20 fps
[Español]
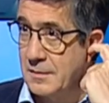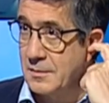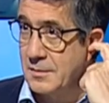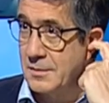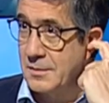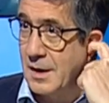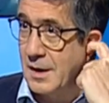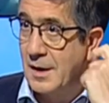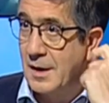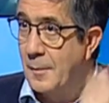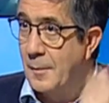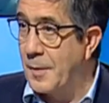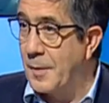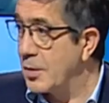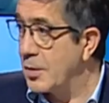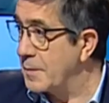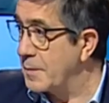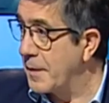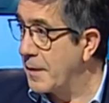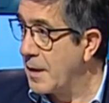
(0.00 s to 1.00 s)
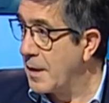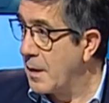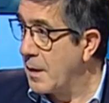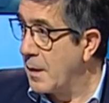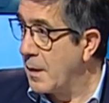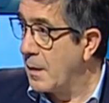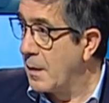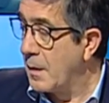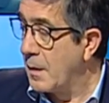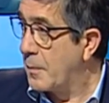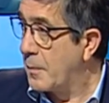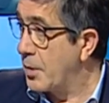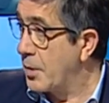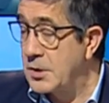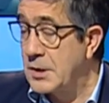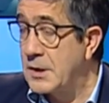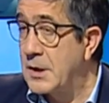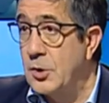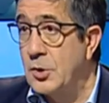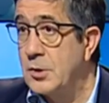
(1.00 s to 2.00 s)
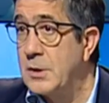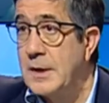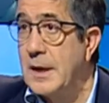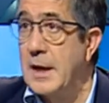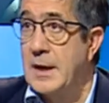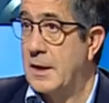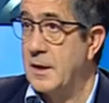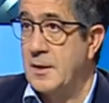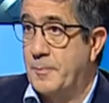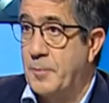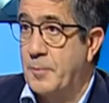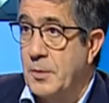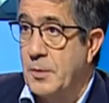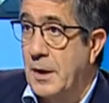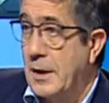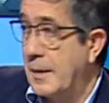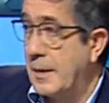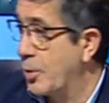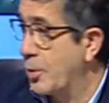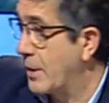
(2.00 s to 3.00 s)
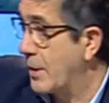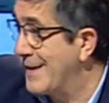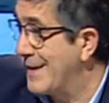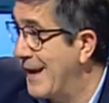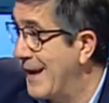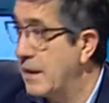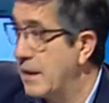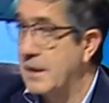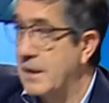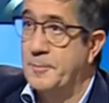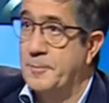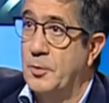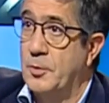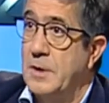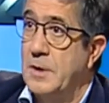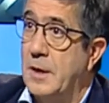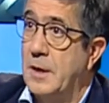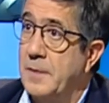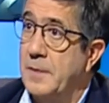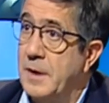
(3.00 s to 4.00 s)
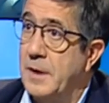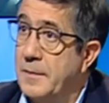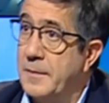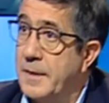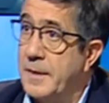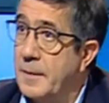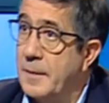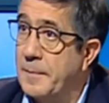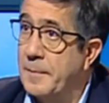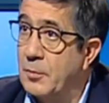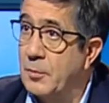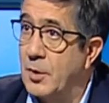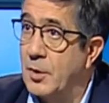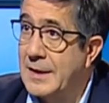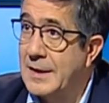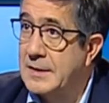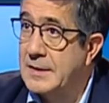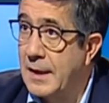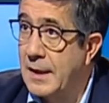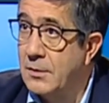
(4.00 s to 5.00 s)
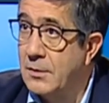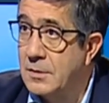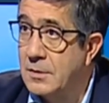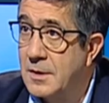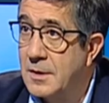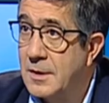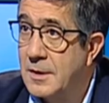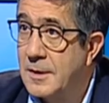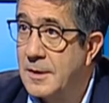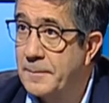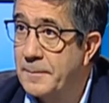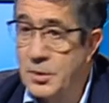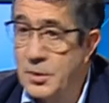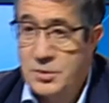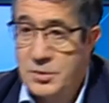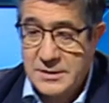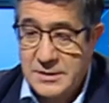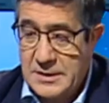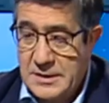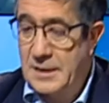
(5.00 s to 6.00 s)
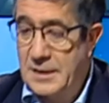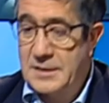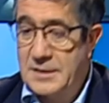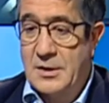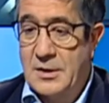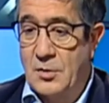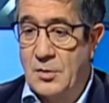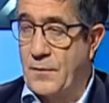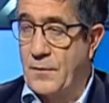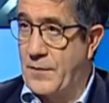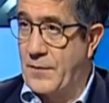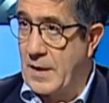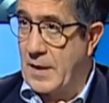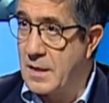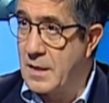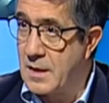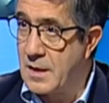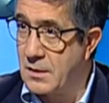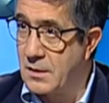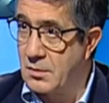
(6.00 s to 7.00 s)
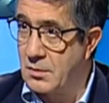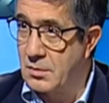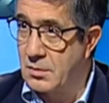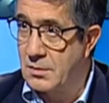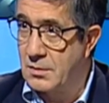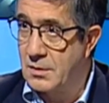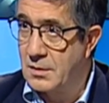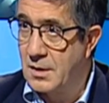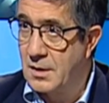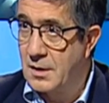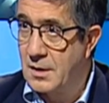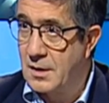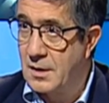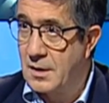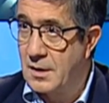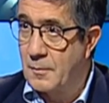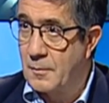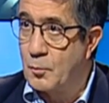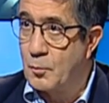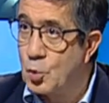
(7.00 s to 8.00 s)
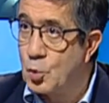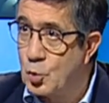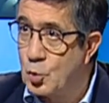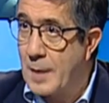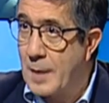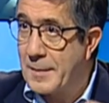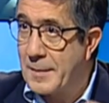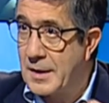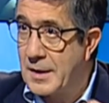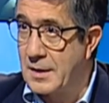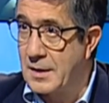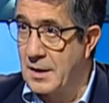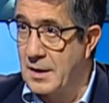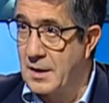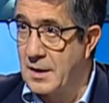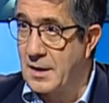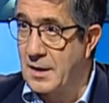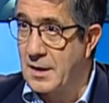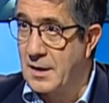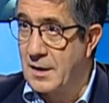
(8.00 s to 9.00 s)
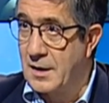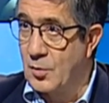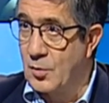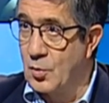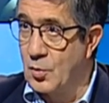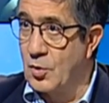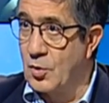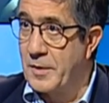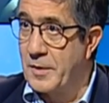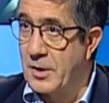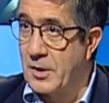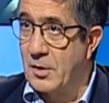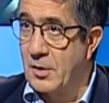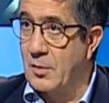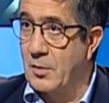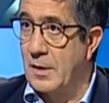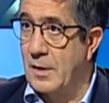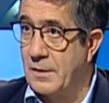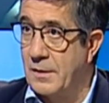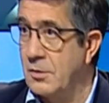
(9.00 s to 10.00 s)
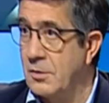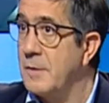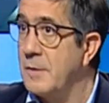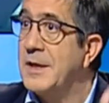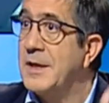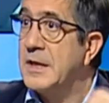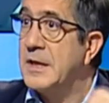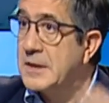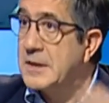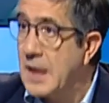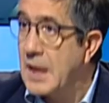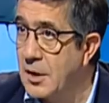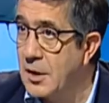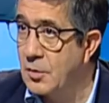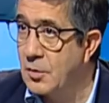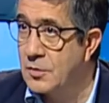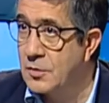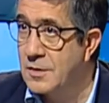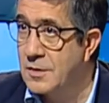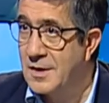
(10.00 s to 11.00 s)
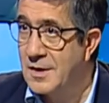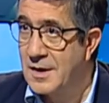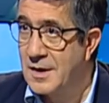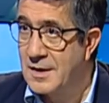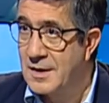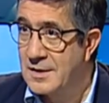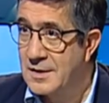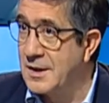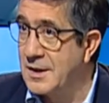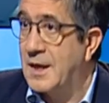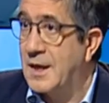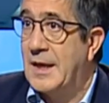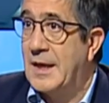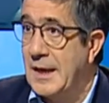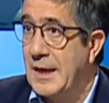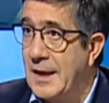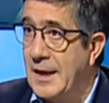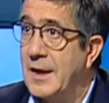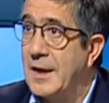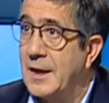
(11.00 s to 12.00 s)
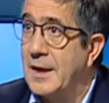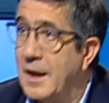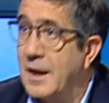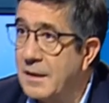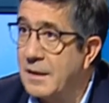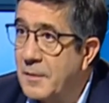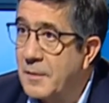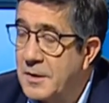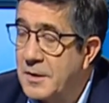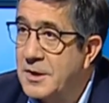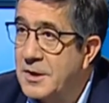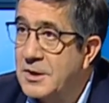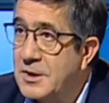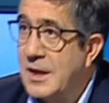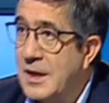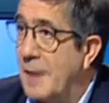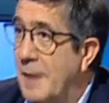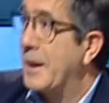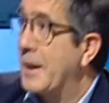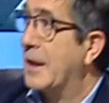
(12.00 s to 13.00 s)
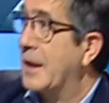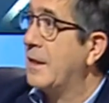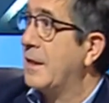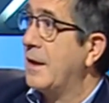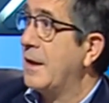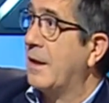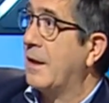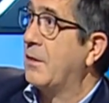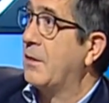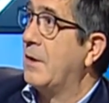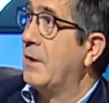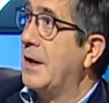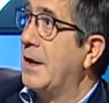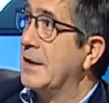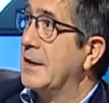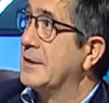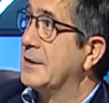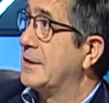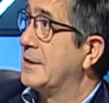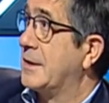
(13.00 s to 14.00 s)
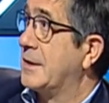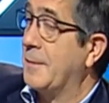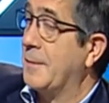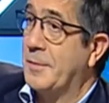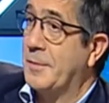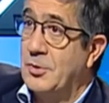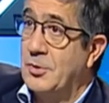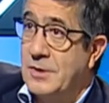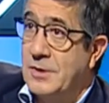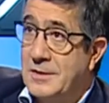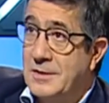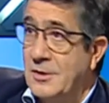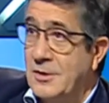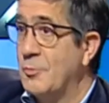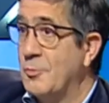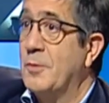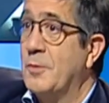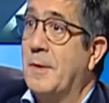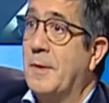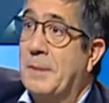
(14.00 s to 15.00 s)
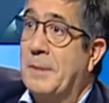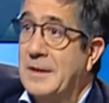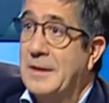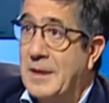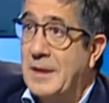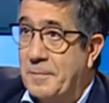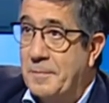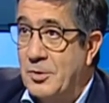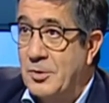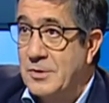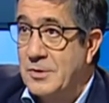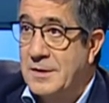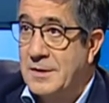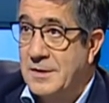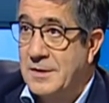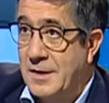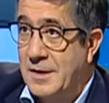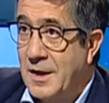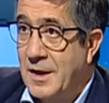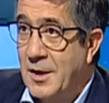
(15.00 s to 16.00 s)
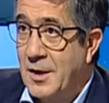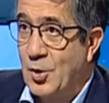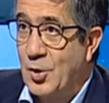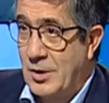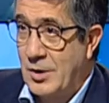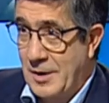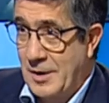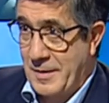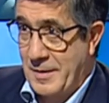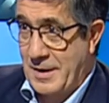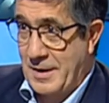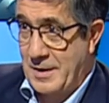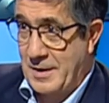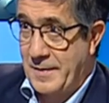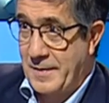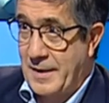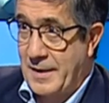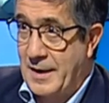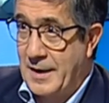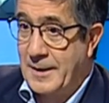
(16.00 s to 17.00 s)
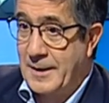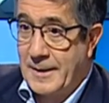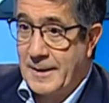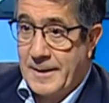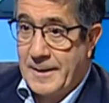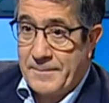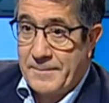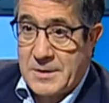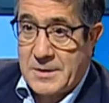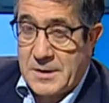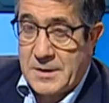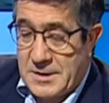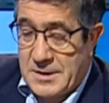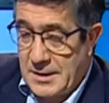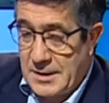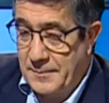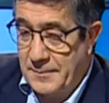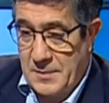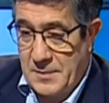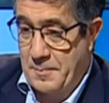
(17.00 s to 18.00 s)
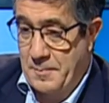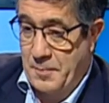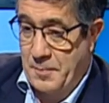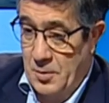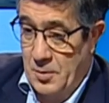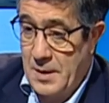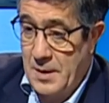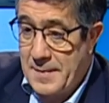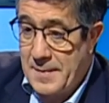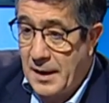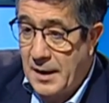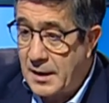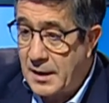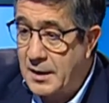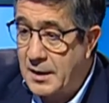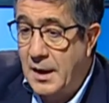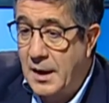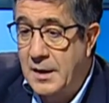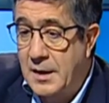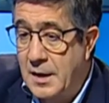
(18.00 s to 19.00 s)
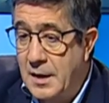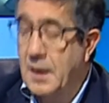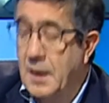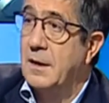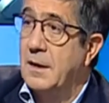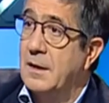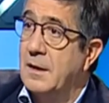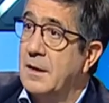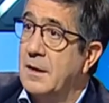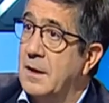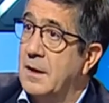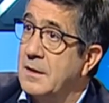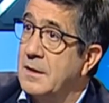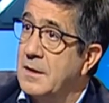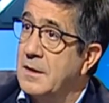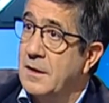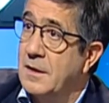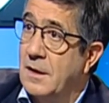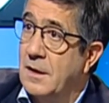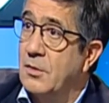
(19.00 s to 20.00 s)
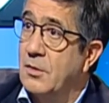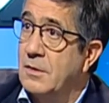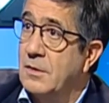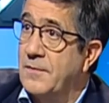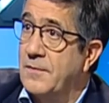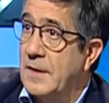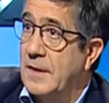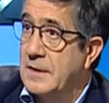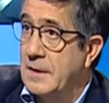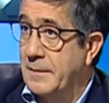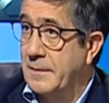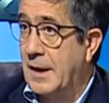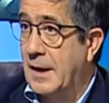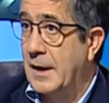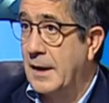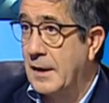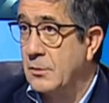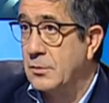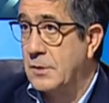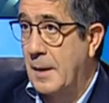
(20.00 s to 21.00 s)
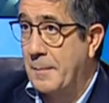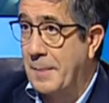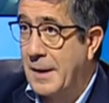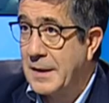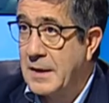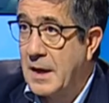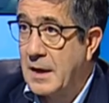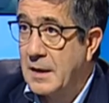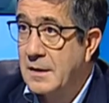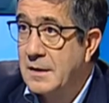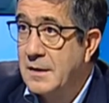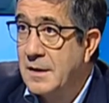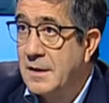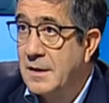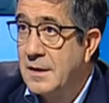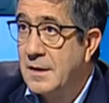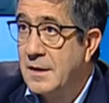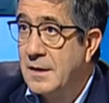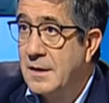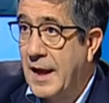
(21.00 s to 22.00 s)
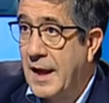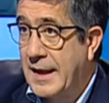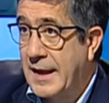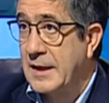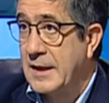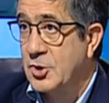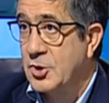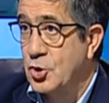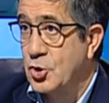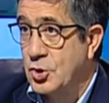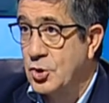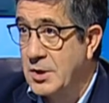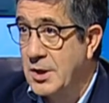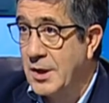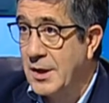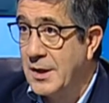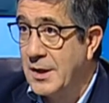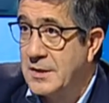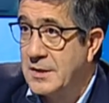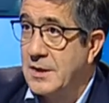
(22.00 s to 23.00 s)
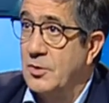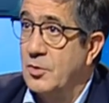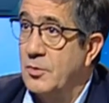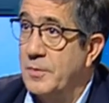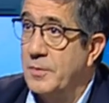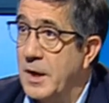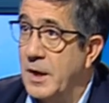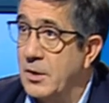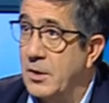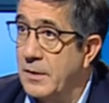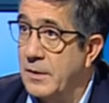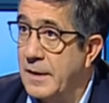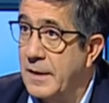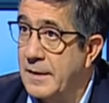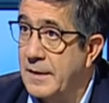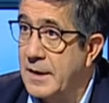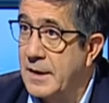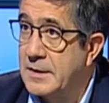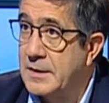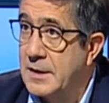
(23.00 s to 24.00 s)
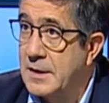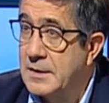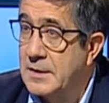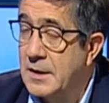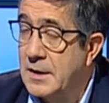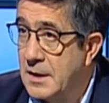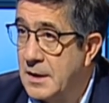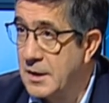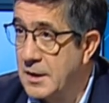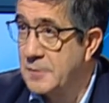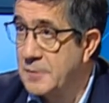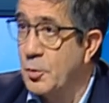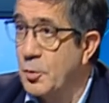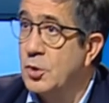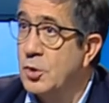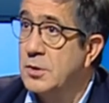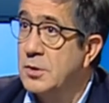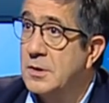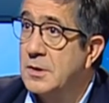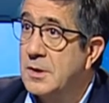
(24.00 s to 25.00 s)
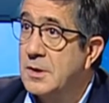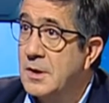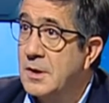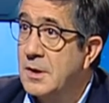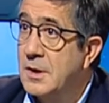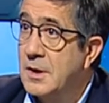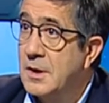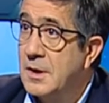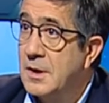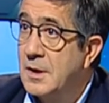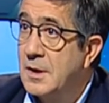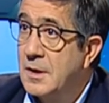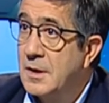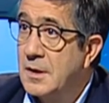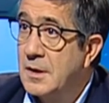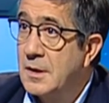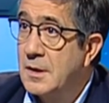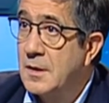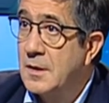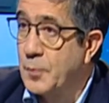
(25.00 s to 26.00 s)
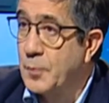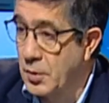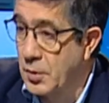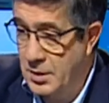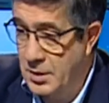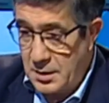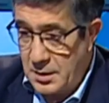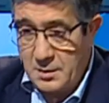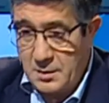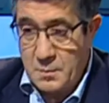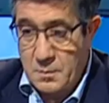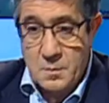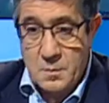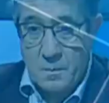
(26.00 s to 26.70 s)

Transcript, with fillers: Pero que le costó responder a Pedro Sánchez. Pero si es que no tenía que responderla, porque ya le respondió Albert Rivera y Pablo Casado. Pero si se han estado ofreciendo mutuamente un gobierno de coalición y ministerios, si quieren, si, si, la emergencia nacional es echar a Pedro Sánchez, ¿cómo va a pactar Pedro Sánchez con Albert Rivera? Sí, sí, el problema es que ayer y antes de ayer lo que faltaba era la otra pata, la que sostiene ese gobierno de derechas, que es Vox porque eh,